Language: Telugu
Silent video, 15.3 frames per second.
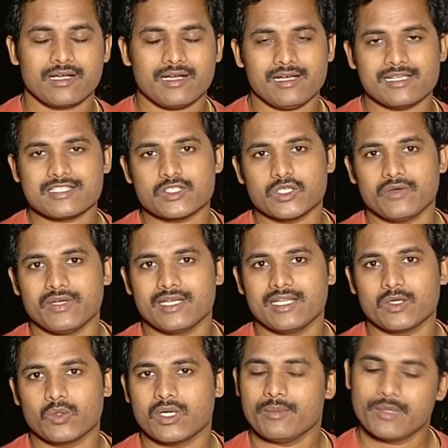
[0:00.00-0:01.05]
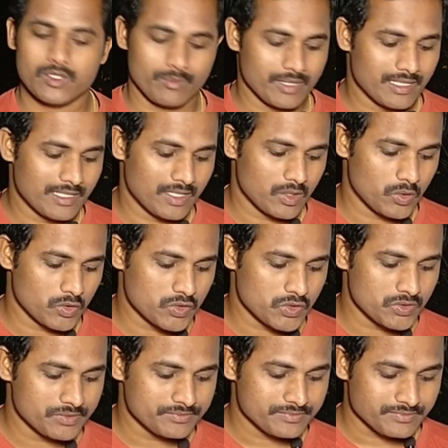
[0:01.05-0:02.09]
కాస్ట్ అవన్నీ కూడా మీరు
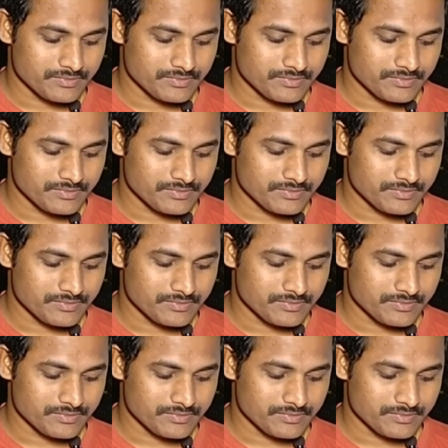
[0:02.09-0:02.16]
మాట్లాడుకోవచ్చు